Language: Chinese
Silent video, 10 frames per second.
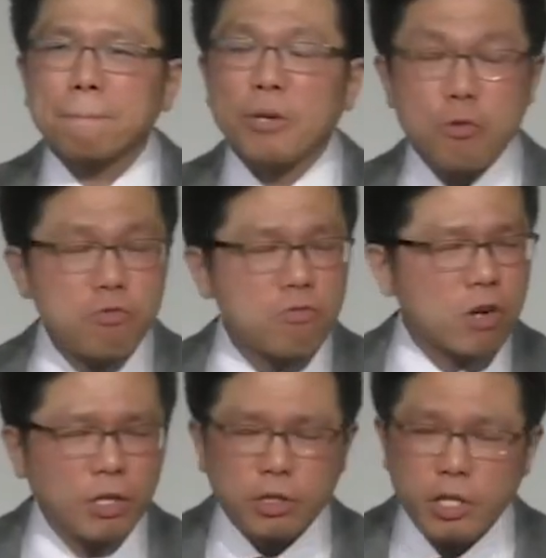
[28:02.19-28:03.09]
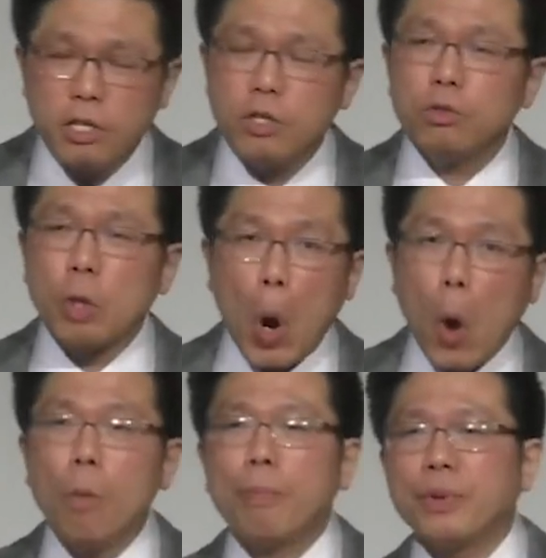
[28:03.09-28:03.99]
指望上帝的，那
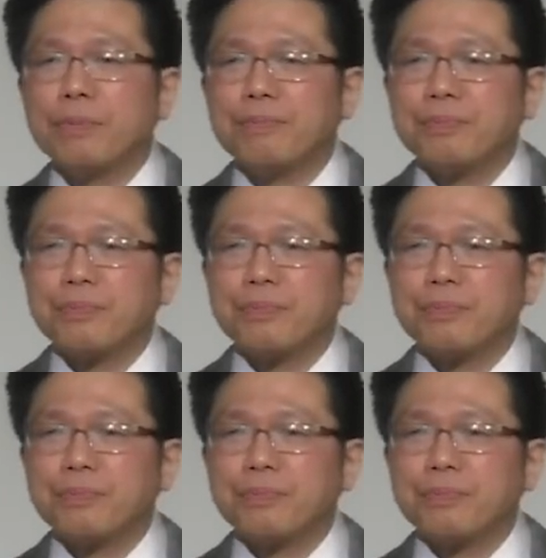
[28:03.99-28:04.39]
就是你继